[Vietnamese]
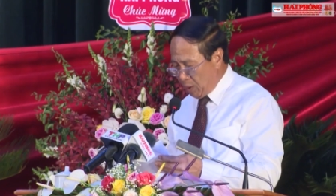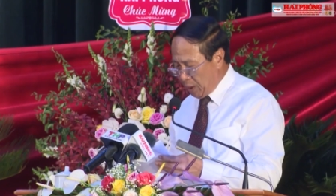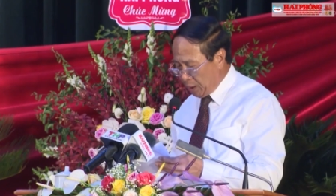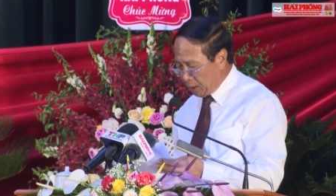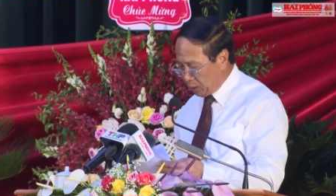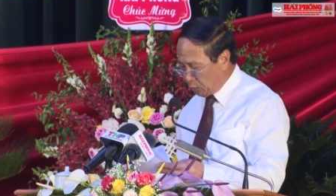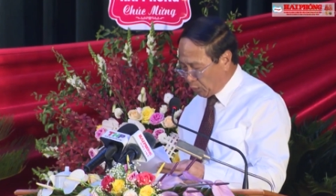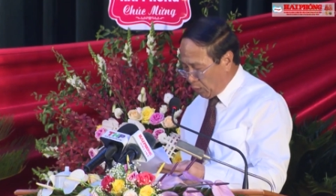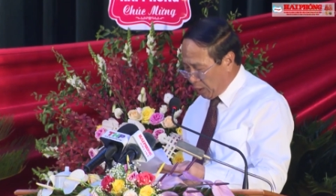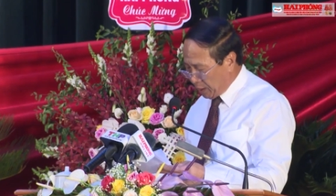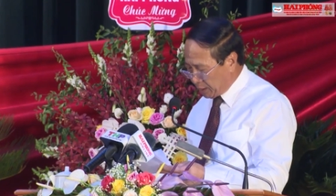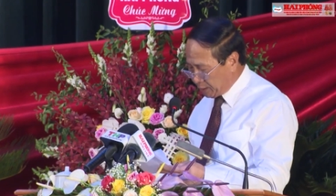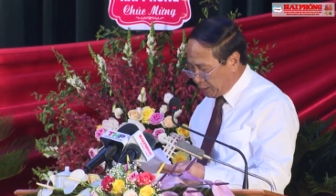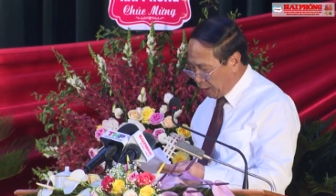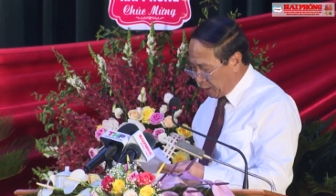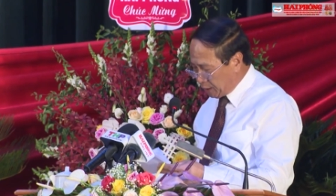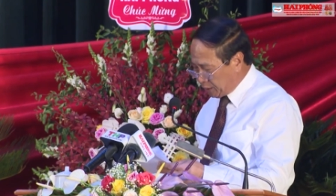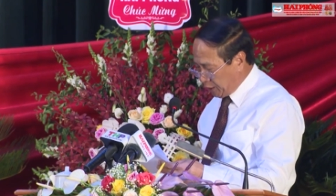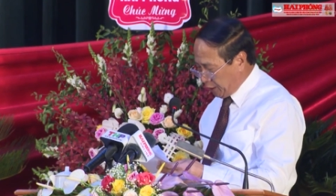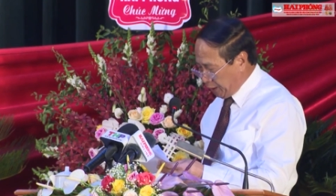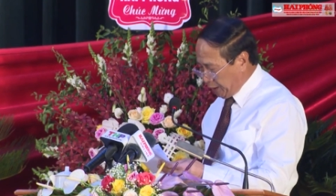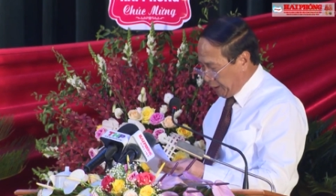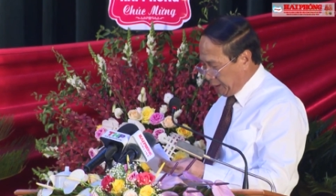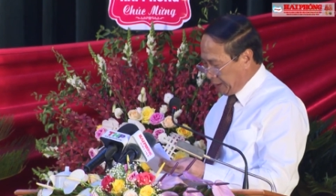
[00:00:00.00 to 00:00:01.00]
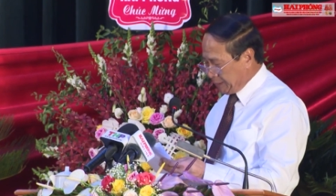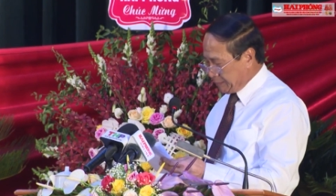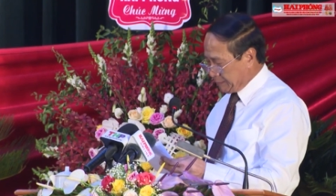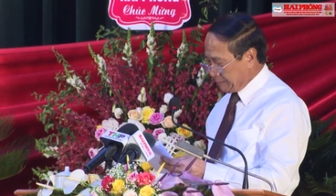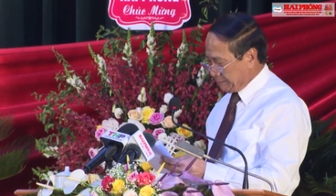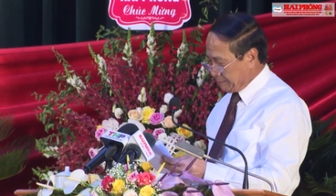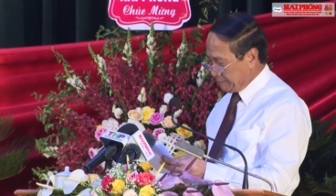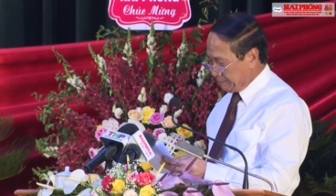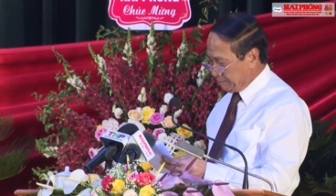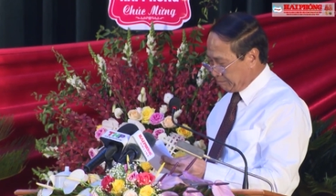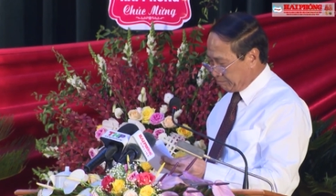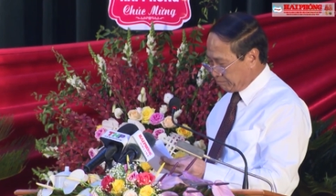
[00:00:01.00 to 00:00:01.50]
hoàn toàn nhất trí.
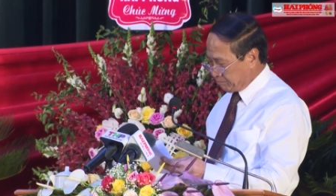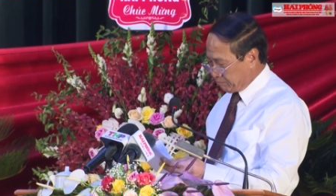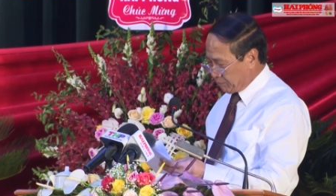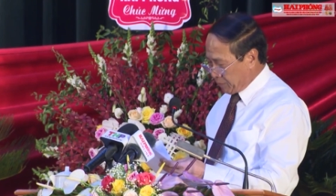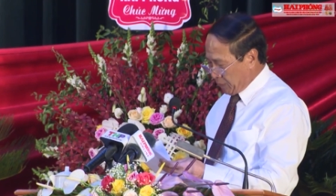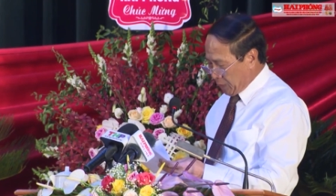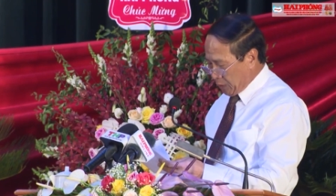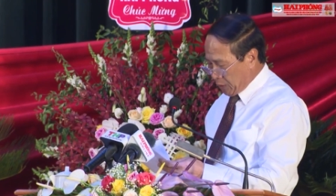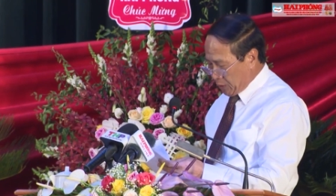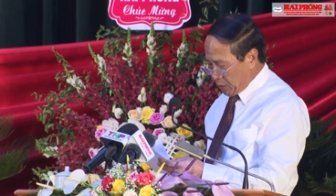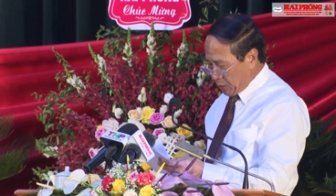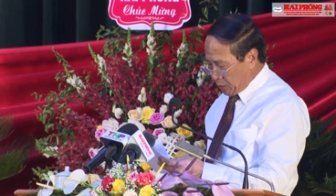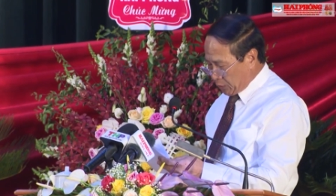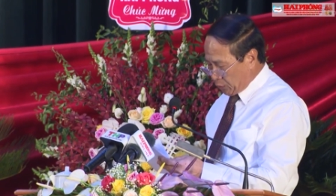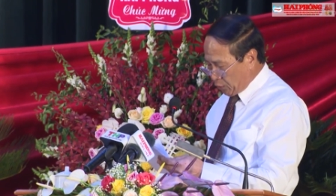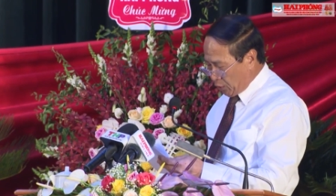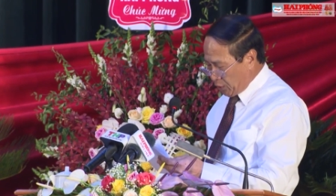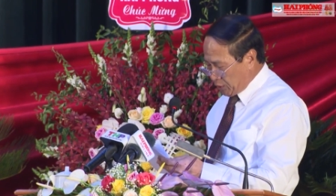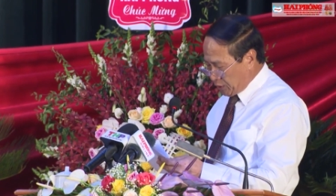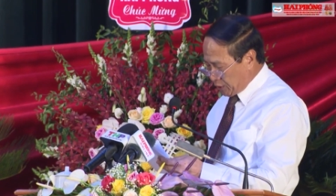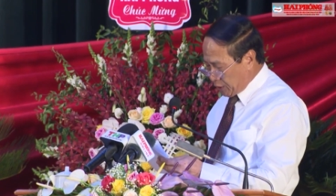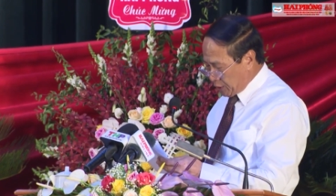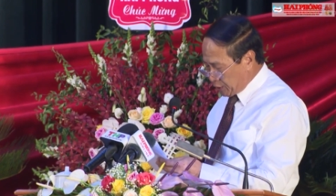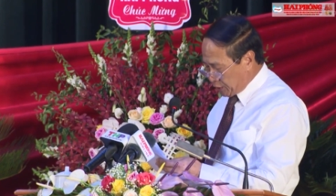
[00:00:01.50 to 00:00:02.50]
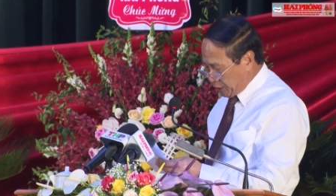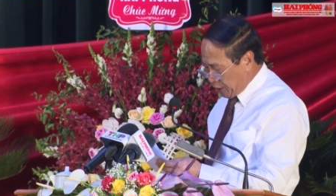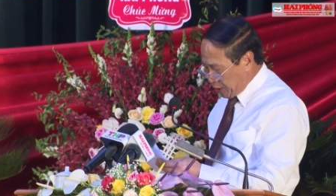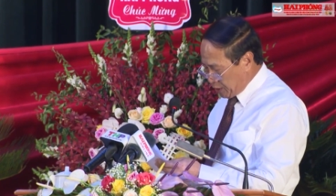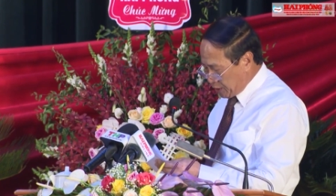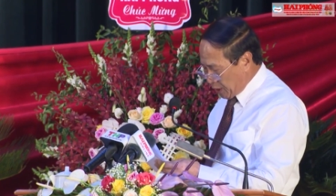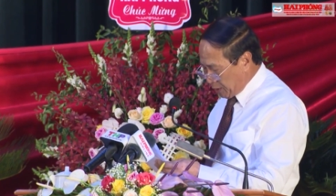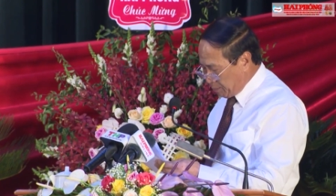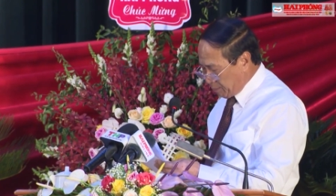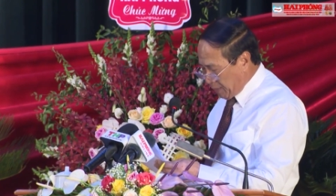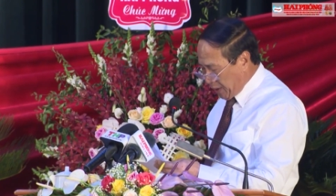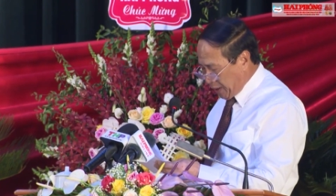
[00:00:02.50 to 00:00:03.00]
Tôi chỉ xin
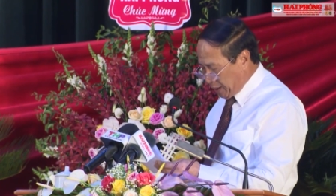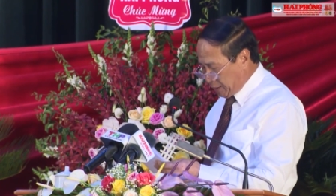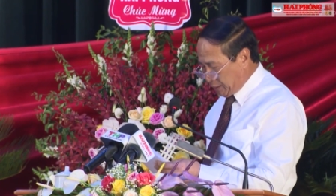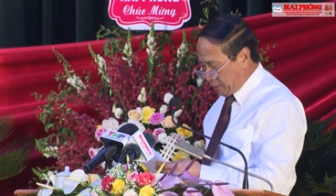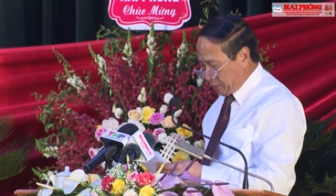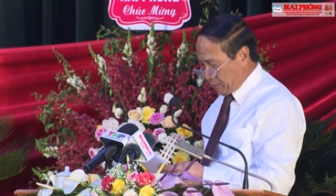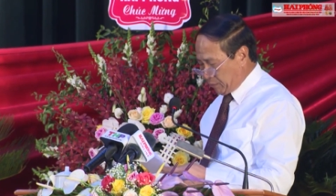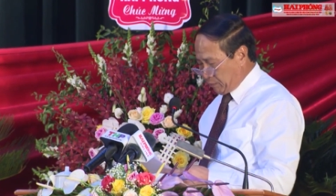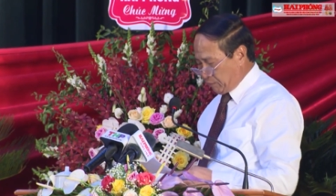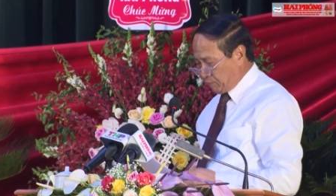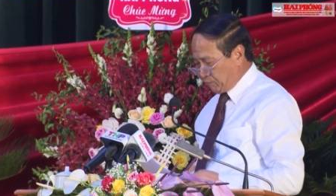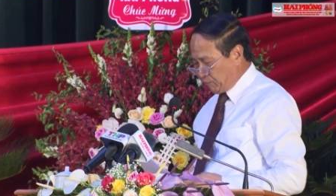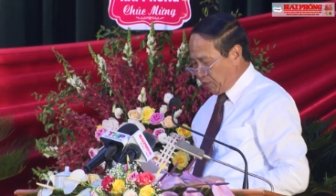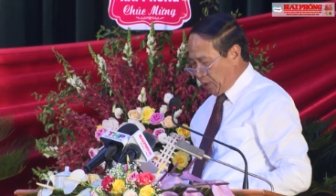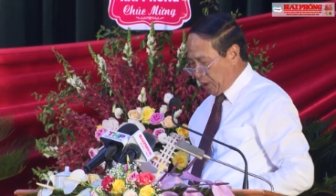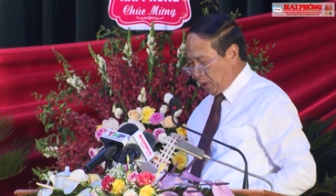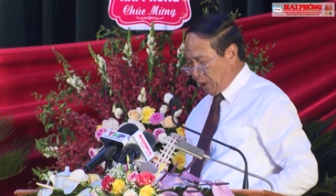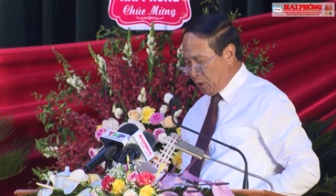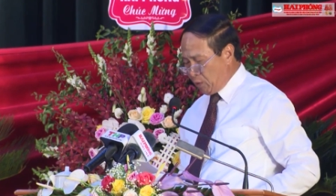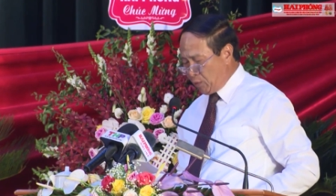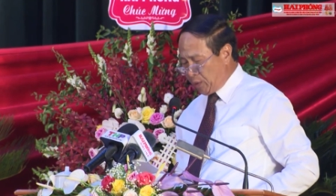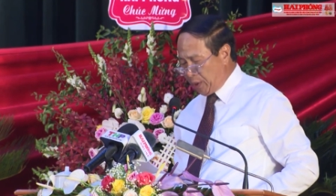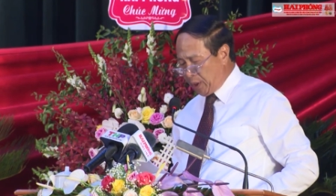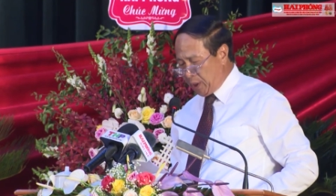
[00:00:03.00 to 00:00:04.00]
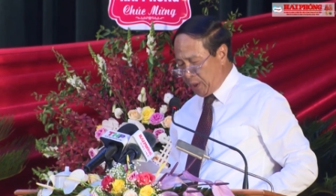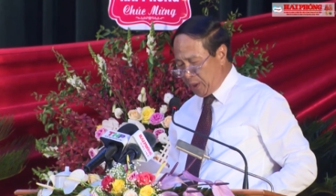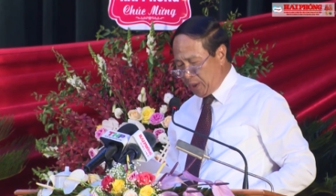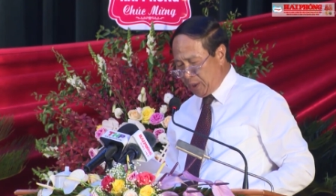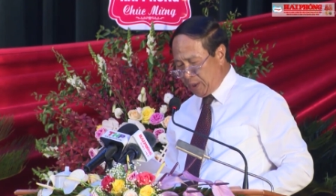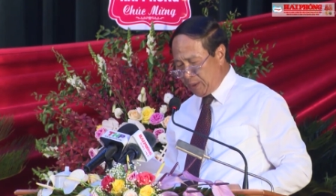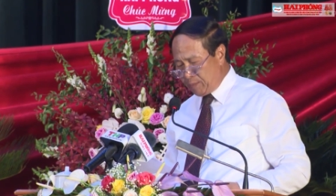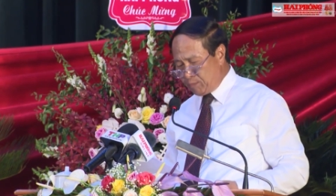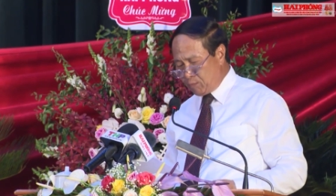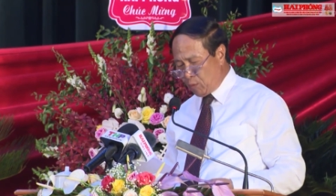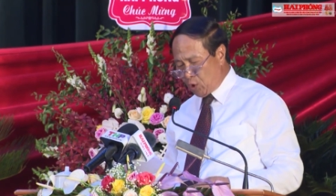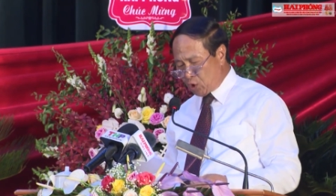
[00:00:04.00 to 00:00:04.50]
nhấn mạnh và lưu ý
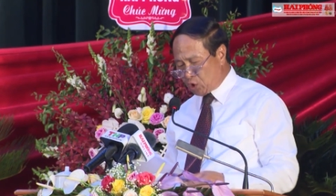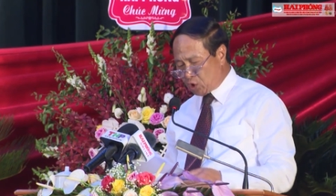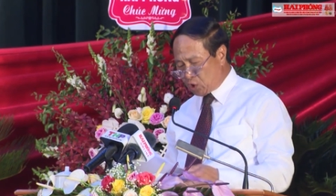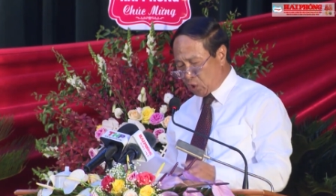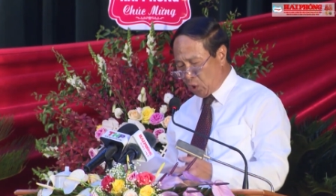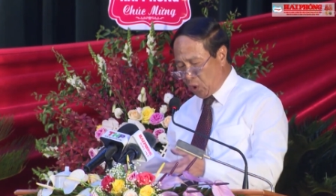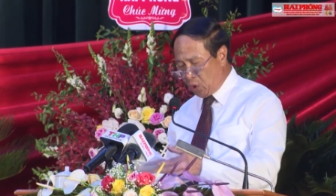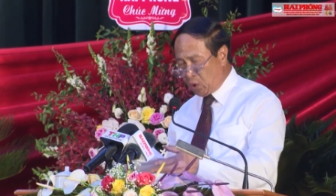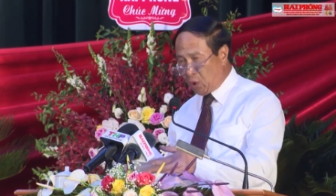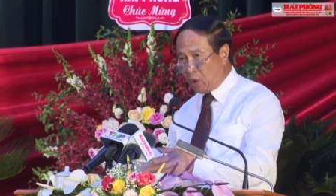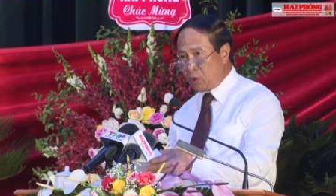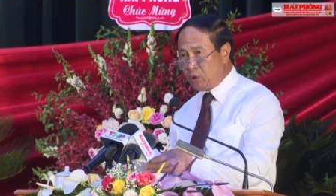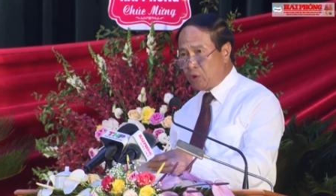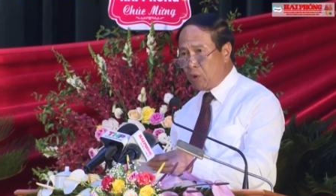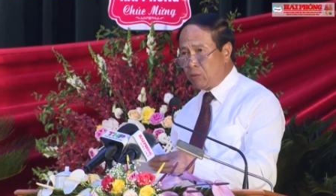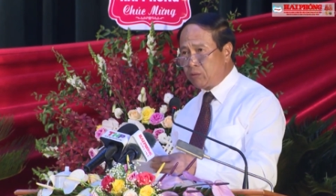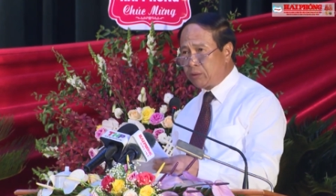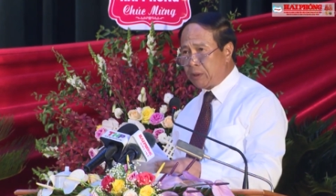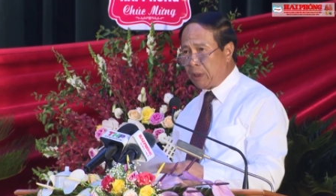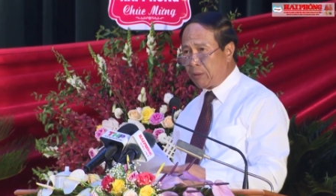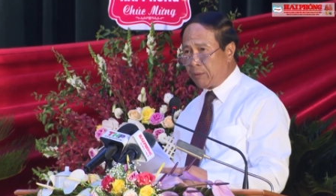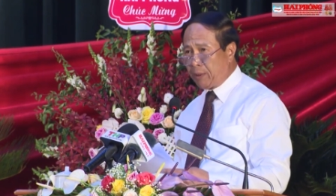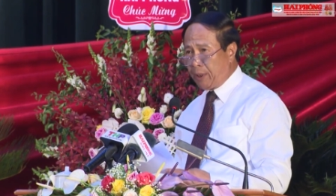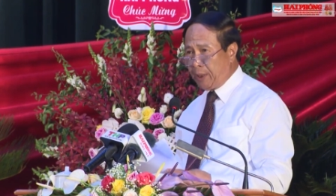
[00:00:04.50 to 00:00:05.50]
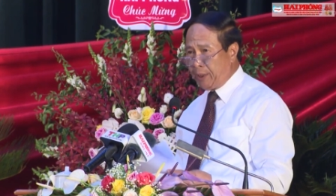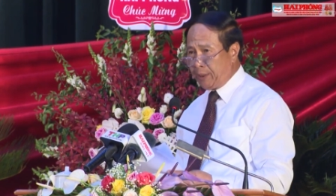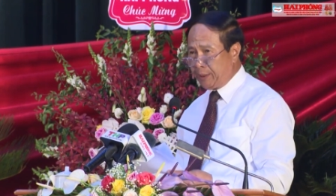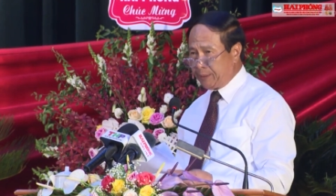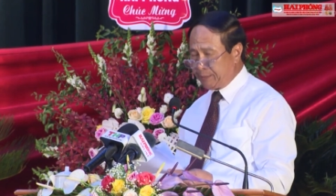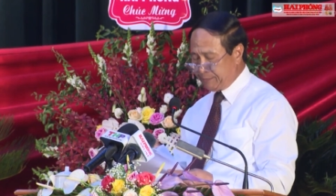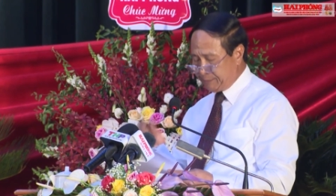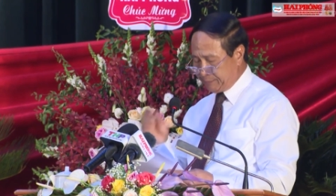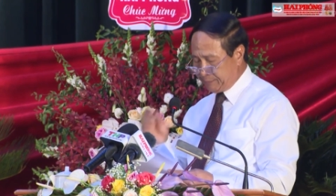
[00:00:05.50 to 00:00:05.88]
một số nội dung sau đây.